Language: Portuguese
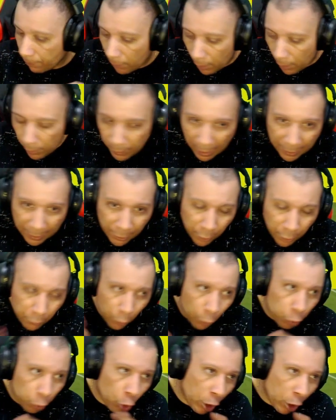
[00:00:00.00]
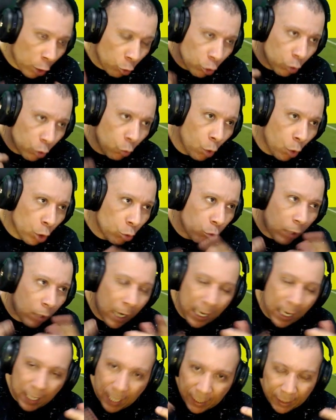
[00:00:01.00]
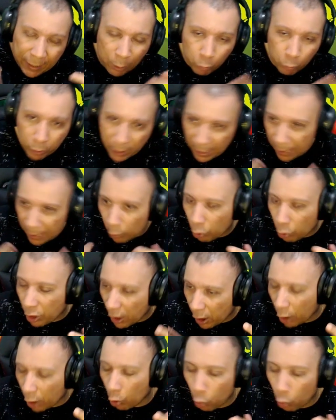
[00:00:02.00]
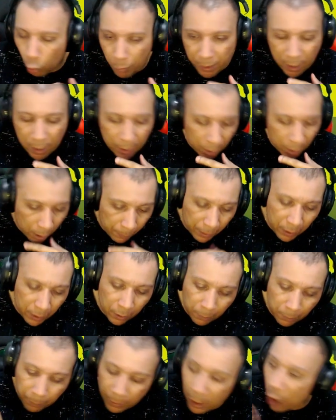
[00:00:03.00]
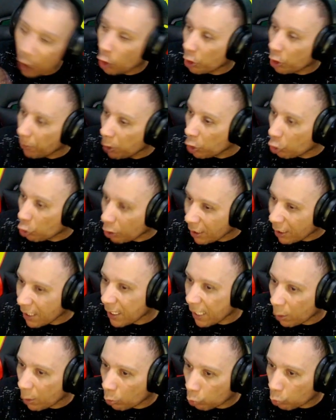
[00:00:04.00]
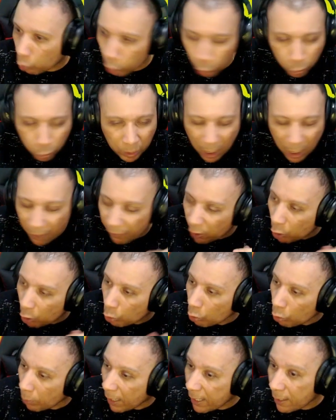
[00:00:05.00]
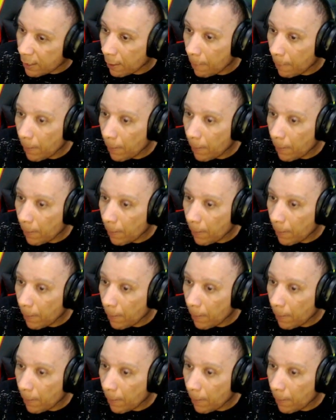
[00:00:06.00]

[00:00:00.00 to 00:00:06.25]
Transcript: E aí eu joguei contra um outro cara lá, que é um telador que já telou comigo aqui também. Me ganhou de mim de 2x0. Tudo travando e tudo mais.